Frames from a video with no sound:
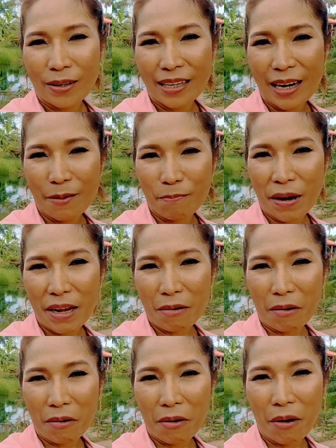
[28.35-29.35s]
หนึ่งปี
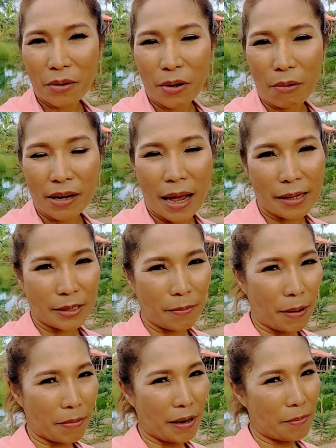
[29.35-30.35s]
ของโคกหนองนาฉ
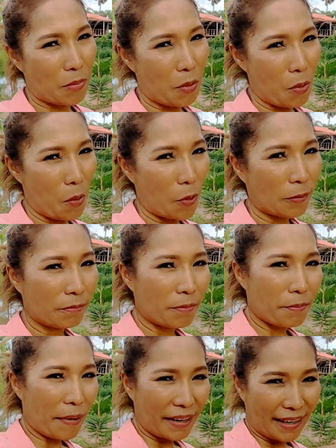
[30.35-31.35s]
บับกำพู
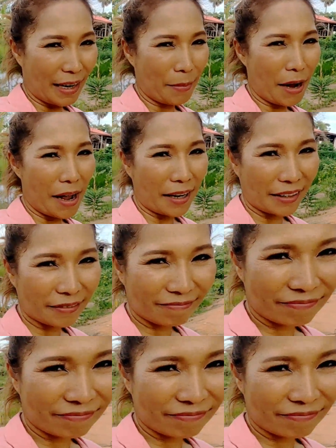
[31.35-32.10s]
เป็นยังไงบ้าง